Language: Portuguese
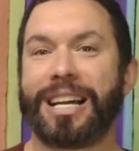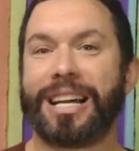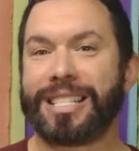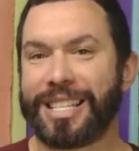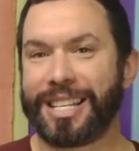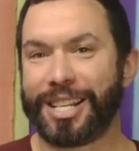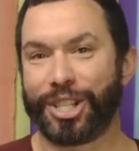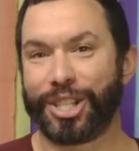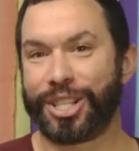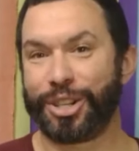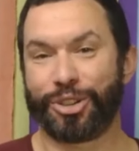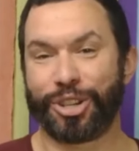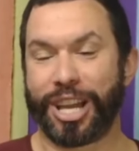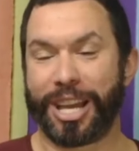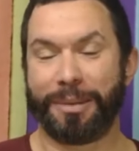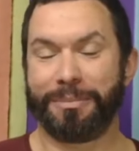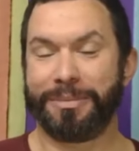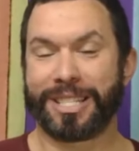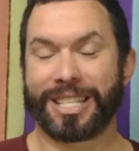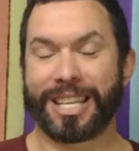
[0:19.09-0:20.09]
Mas antes eu
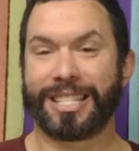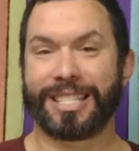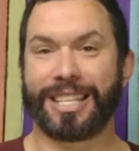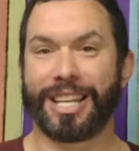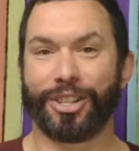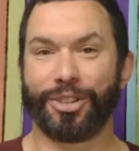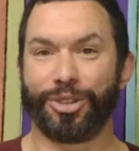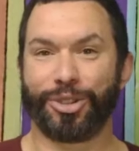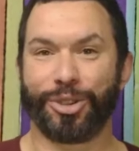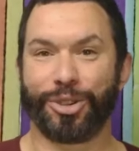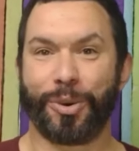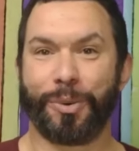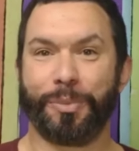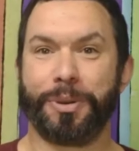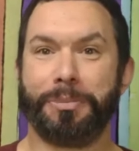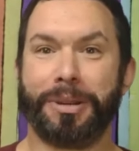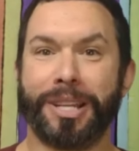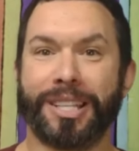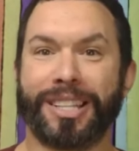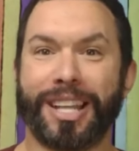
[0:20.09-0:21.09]
já ia me esquecendo de
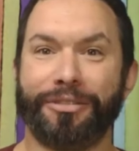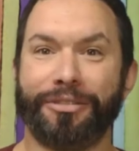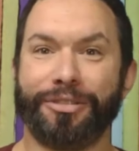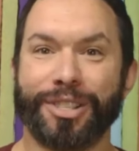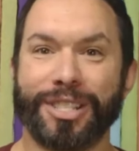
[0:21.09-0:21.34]
cumprimentar